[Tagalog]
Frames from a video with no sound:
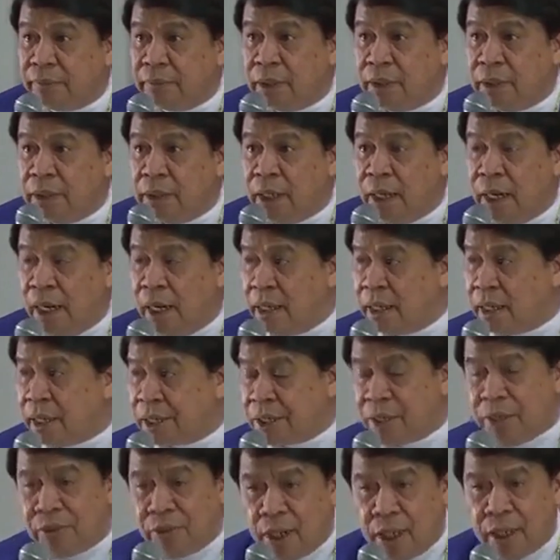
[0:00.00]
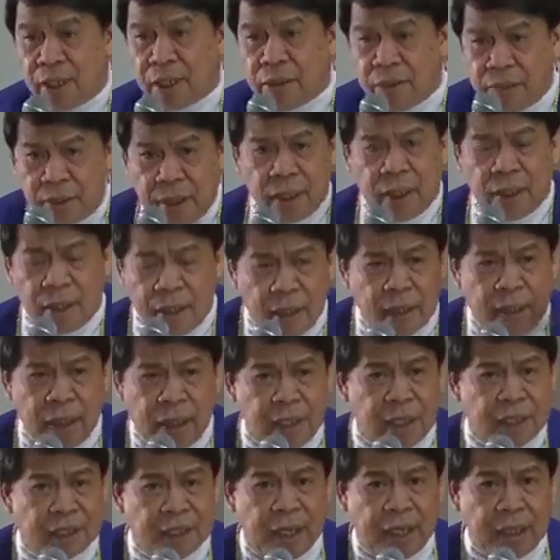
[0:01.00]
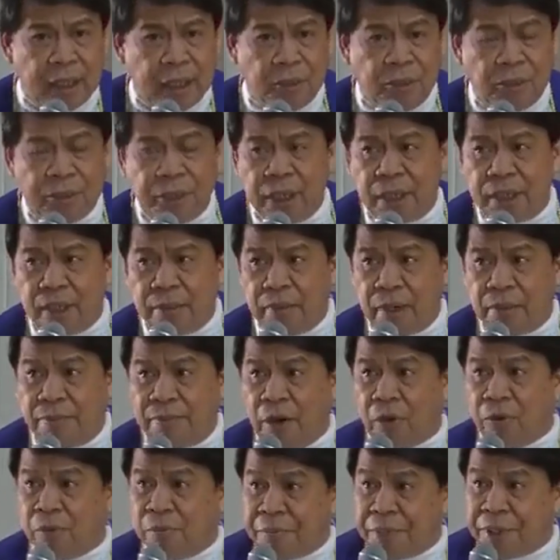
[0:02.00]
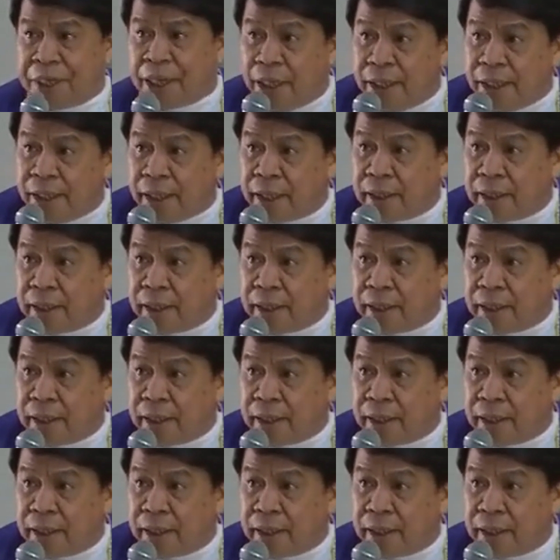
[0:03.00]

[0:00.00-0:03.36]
Ah, kasi nung araw na inassign ako dyan na magpakumpisal eh.